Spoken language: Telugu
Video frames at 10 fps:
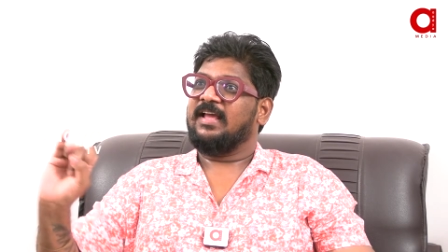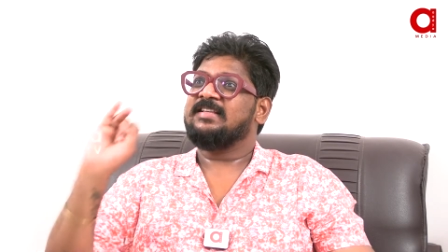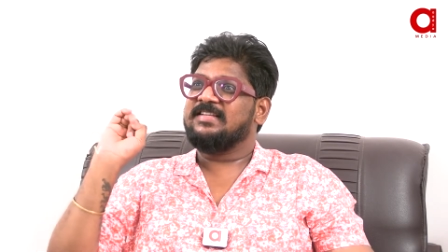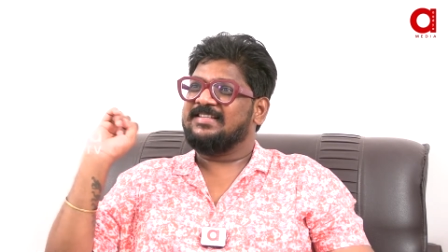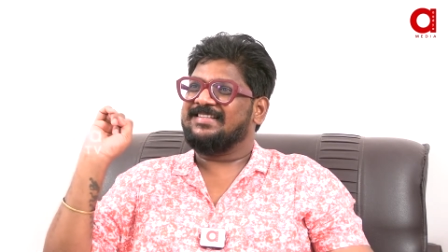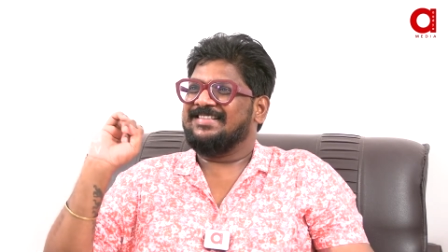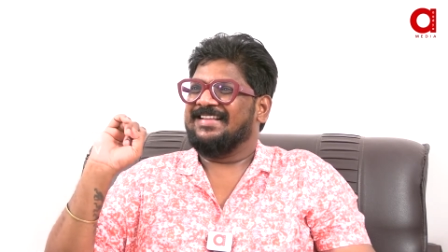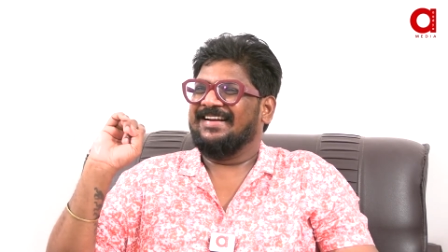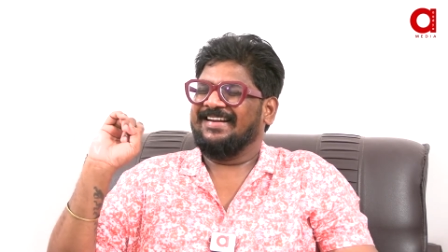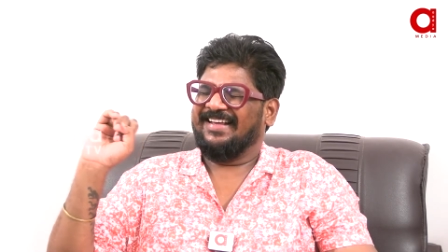ఏం
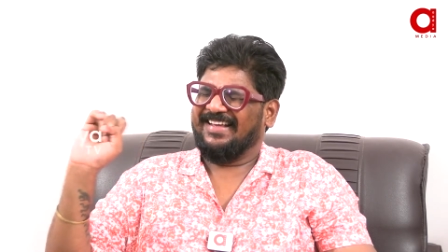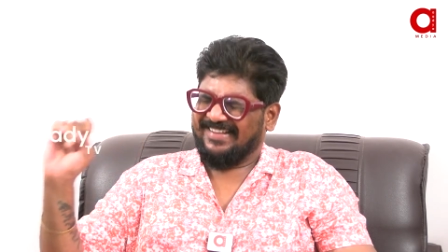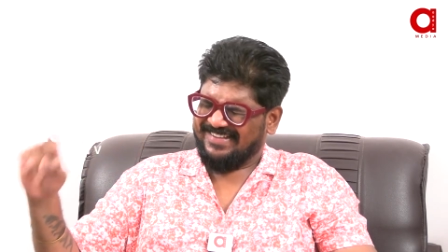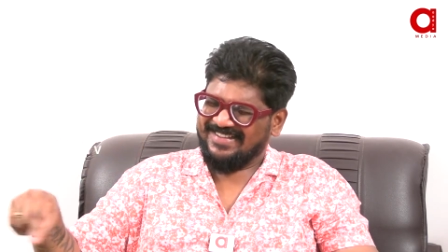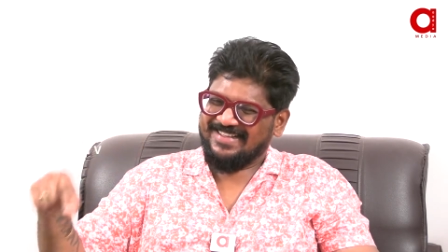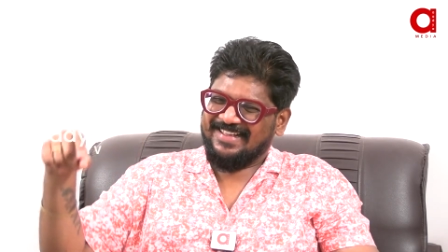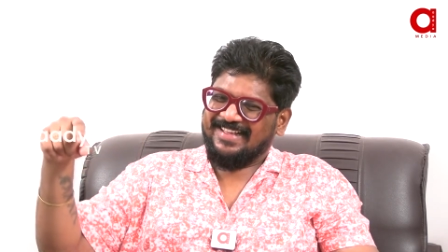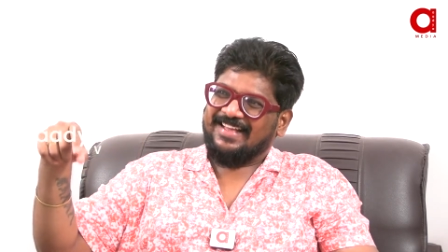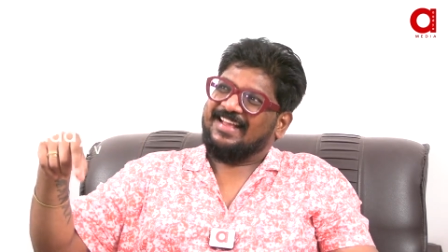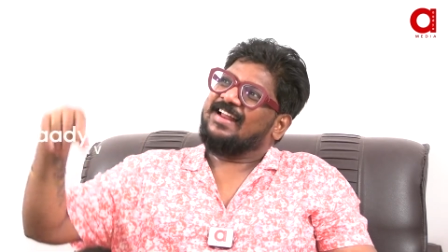చేసిందంటే
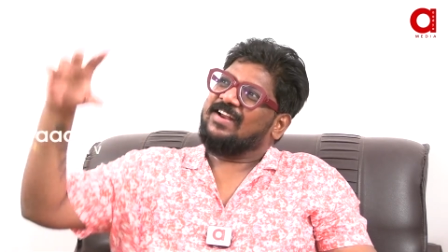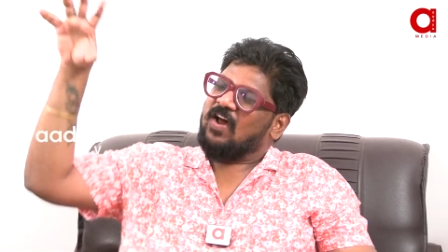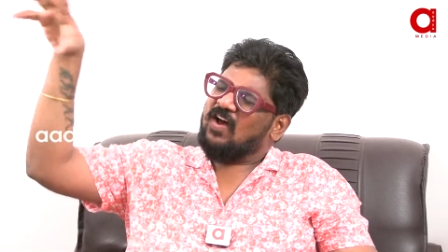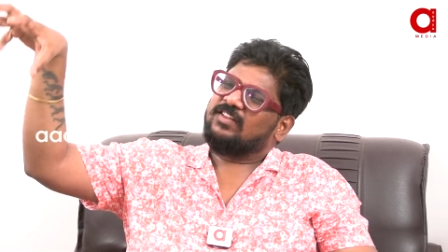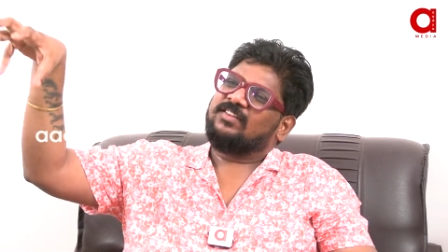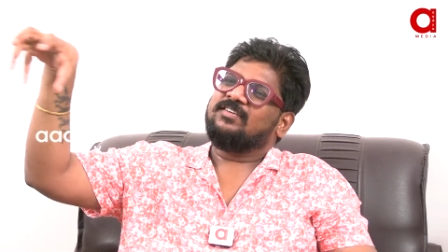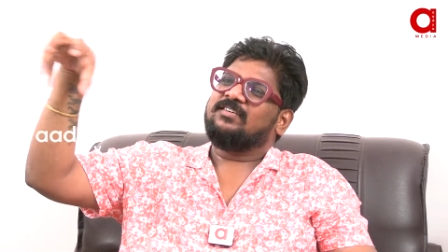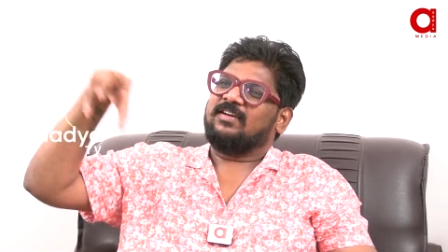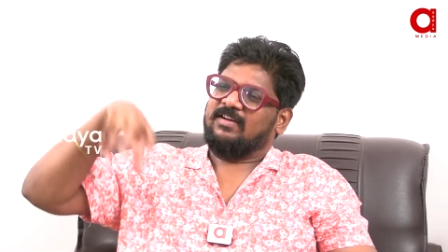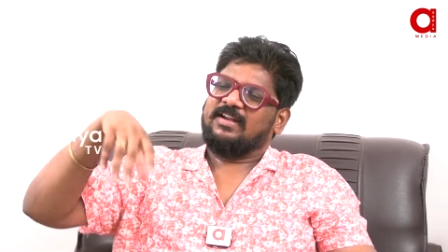
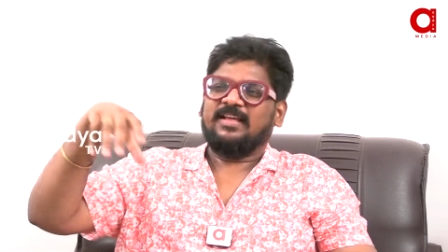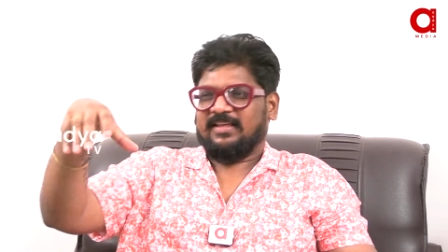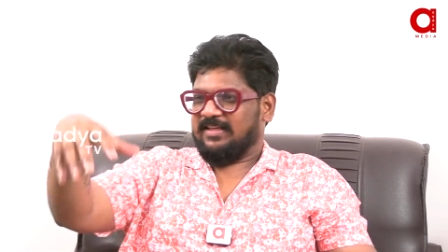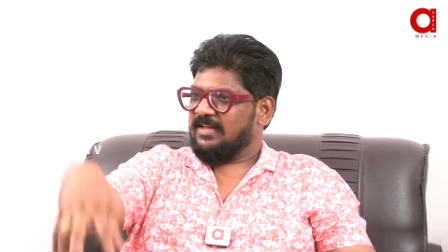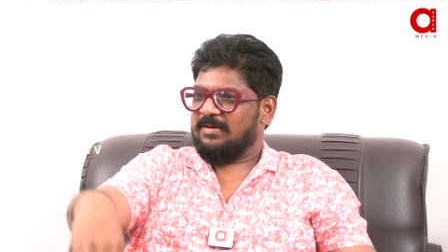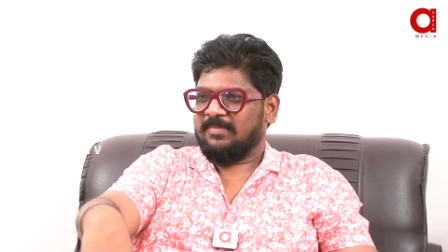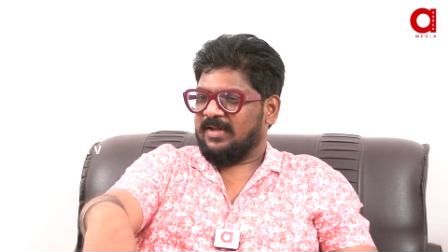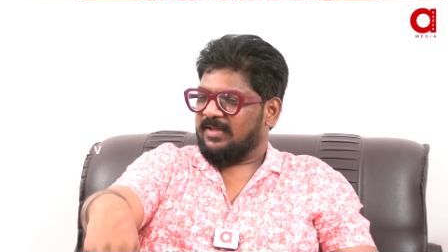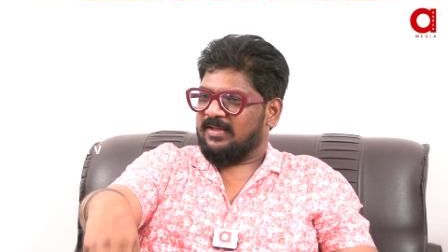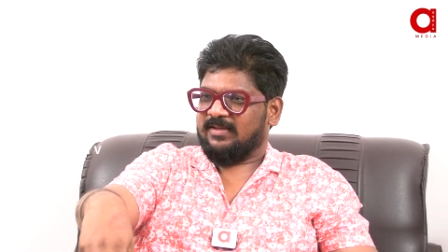నార్త్ అంటే
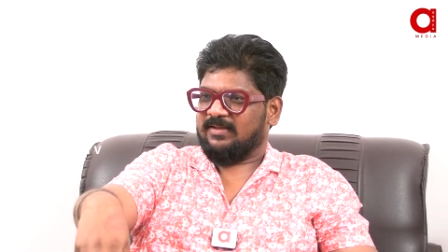ఈఎంఐ